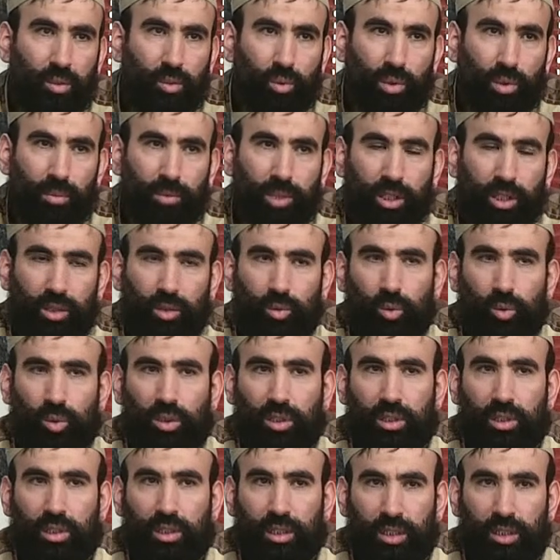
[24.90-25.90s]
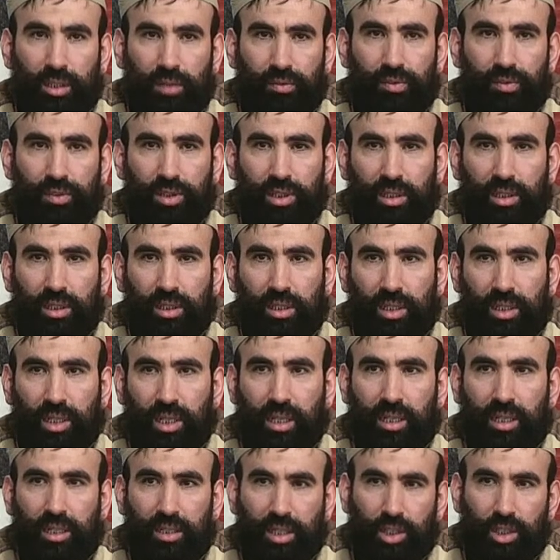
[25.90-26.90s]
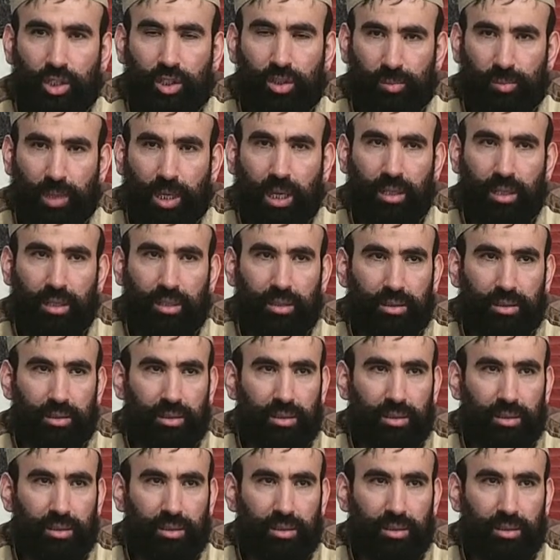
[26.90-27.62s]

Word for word: ومن كل نفس لا تشبع